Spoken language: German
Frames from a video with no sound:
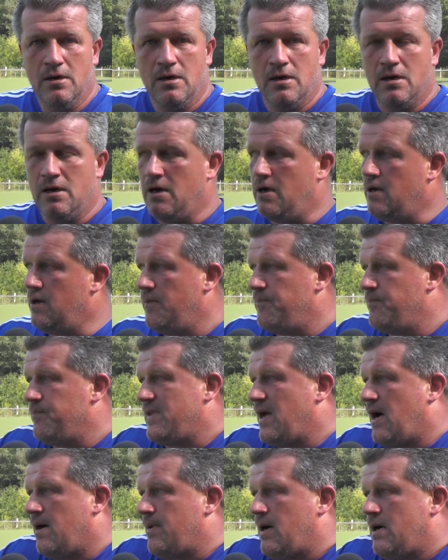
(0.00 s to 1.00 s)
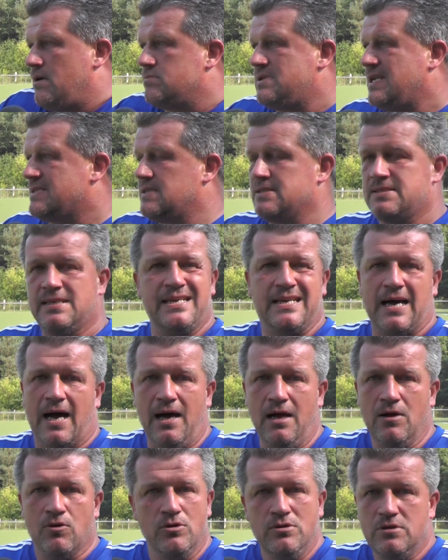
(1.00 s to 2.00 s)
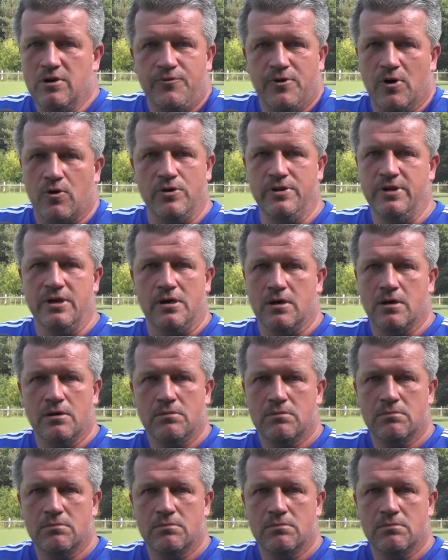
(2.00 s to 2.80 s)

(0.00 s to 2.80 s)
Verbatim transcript: Äh, ähm, aber das ist egal, Runde für Runde.